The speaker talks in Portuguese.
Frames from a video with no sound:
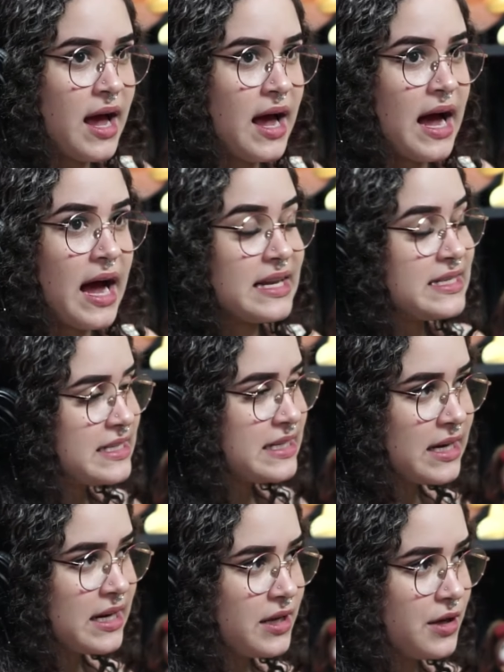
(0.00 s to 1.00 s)
A
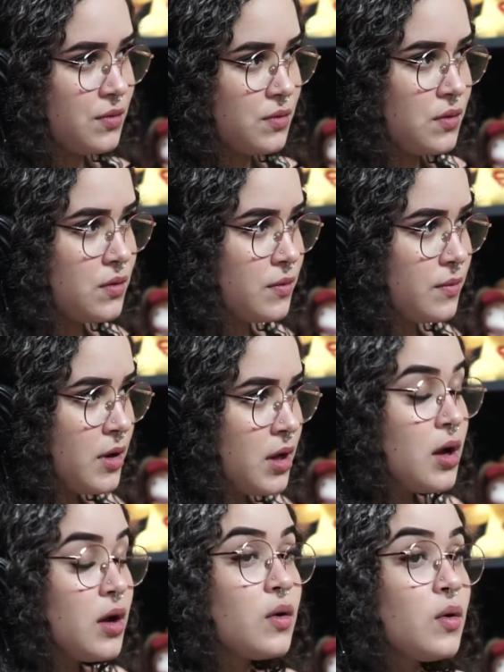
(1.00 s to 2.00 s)
dica que eu dou
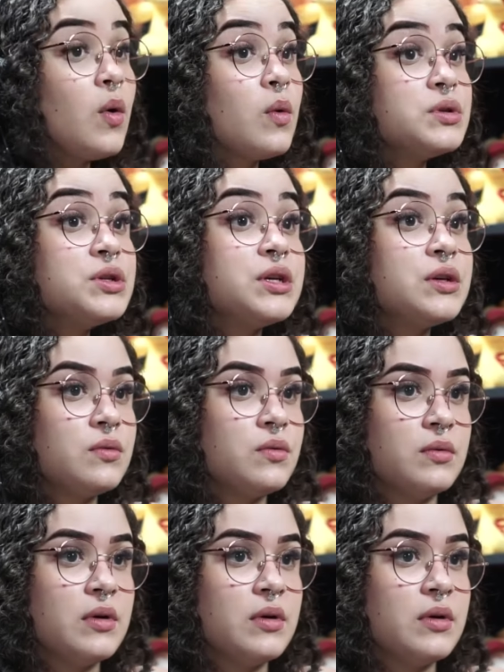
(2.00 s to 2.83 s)
continua.